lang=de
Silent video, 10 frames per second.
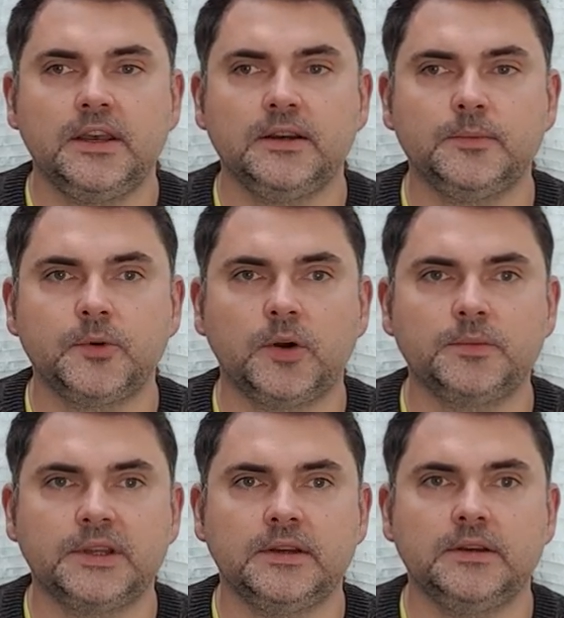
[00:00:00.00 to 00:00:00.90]
ähm,
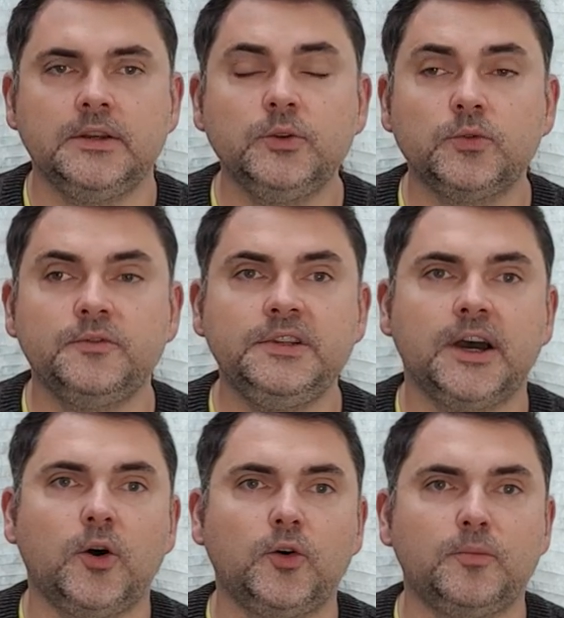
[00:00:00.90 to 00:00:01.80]
kommt ja hin und
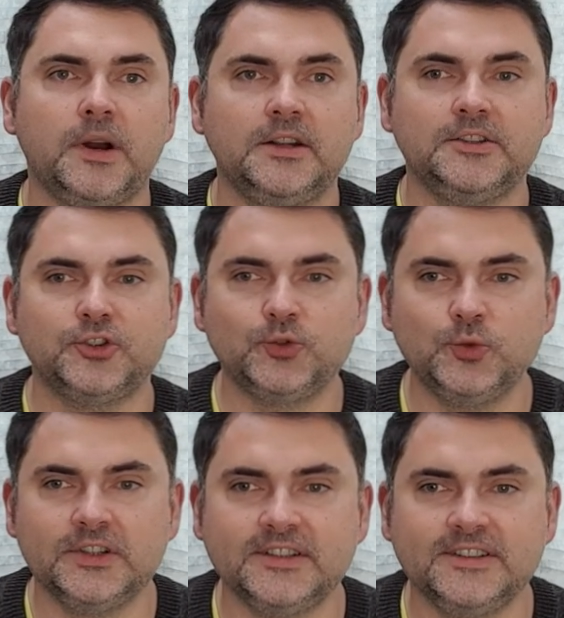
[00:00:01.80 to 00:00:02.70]
wieder auch mal die
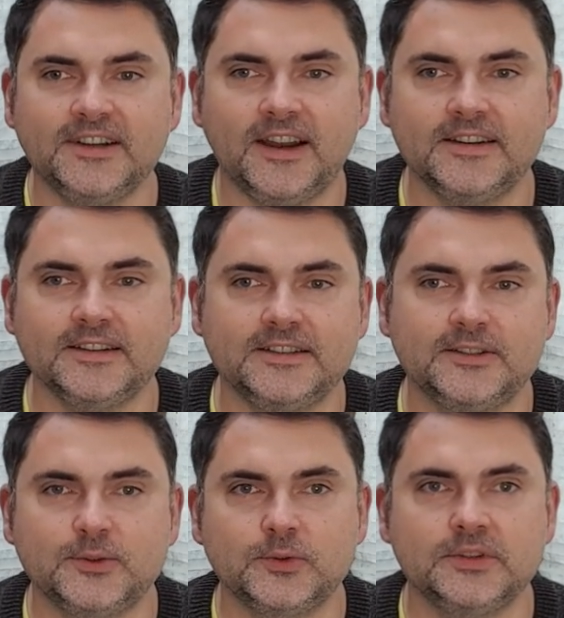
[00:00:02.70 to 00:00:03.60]
Schule in die
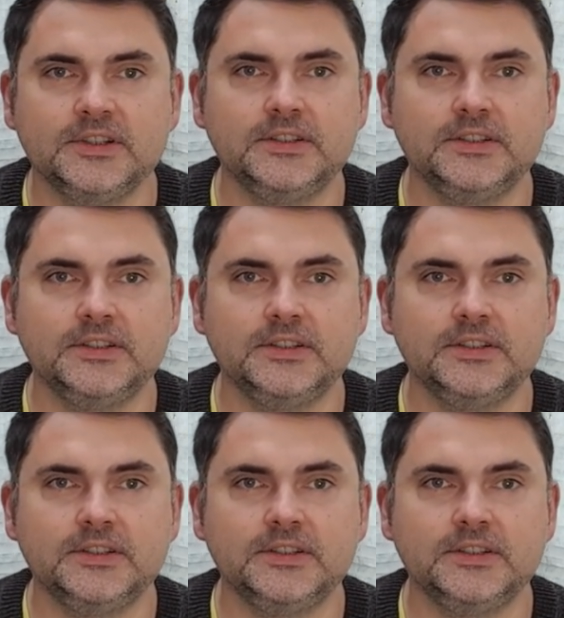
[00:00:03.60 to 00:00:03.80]
Einrichtung.